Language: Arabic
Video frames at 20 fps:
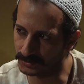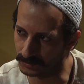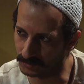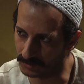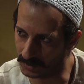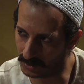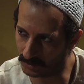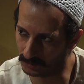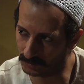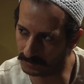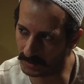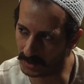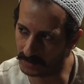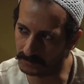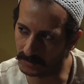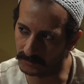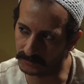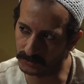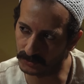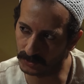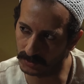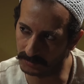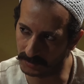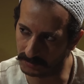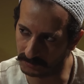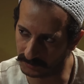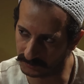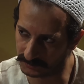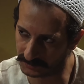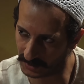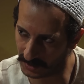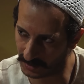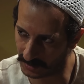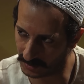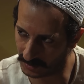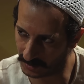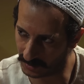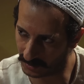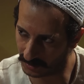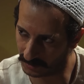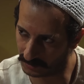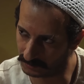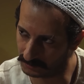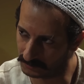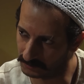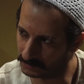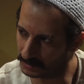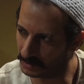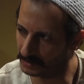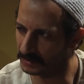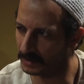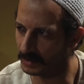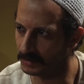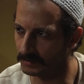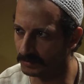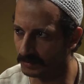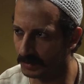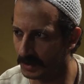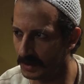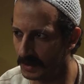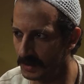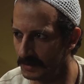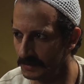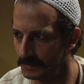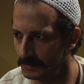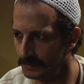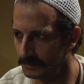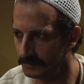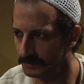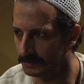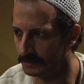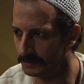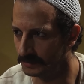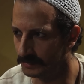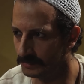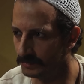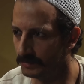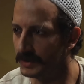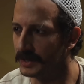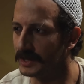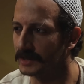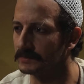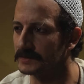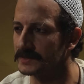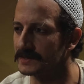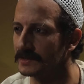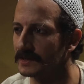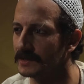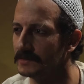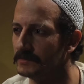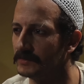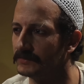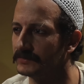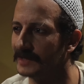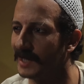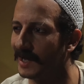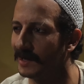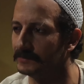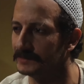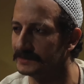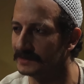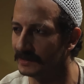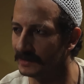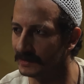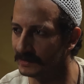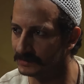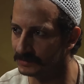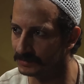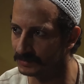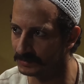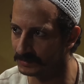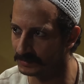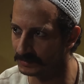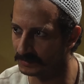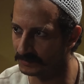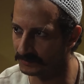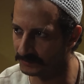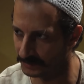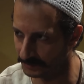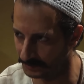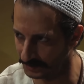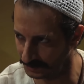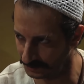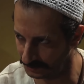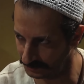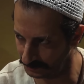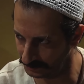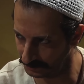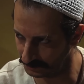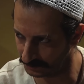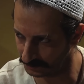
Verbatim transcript: إجوا ولقوا الباب مفتوح بالمفتاح رح يغيروا الغال وهيك بصير المفتاح مثل قلته فهمت؟